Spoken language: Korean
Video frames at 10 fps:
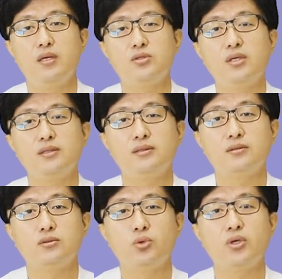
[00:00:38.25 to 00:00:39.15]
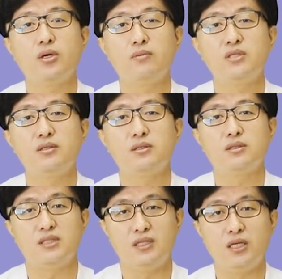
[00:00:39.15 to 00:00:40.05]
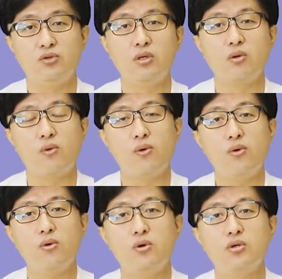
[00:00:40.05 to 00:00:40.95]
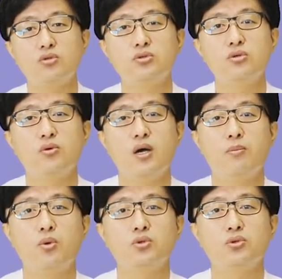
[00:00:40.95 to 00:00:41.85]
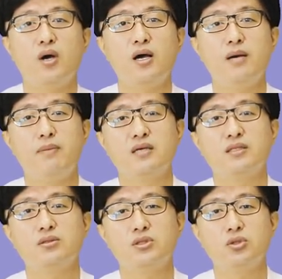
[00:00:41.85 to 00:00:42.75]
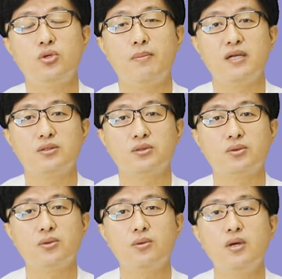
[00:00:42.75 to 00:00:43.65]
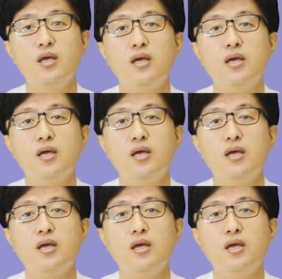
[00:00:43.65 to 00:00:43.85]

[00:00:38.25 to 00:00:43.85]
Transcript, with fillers: 최근 조기 검진 진단율이 늘고 수술과 보조 항암 방사선 치료의 발전으로